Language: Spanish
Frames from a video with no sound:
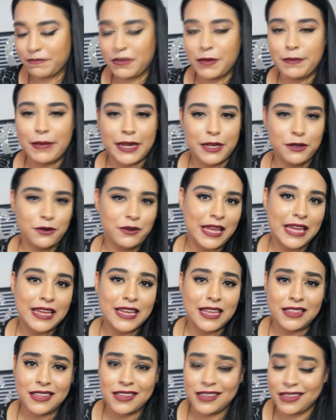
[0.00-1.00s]
me imagino que
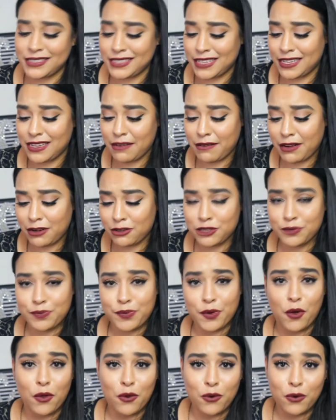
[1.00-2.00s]
hay gente que se lleva los
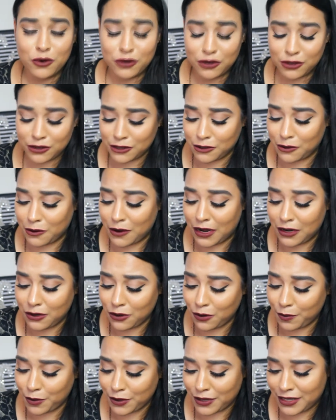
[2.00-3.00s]
productos o
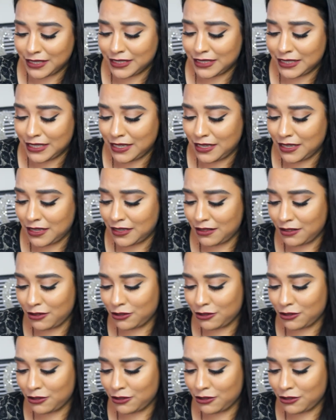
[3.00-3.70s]
algo porque sí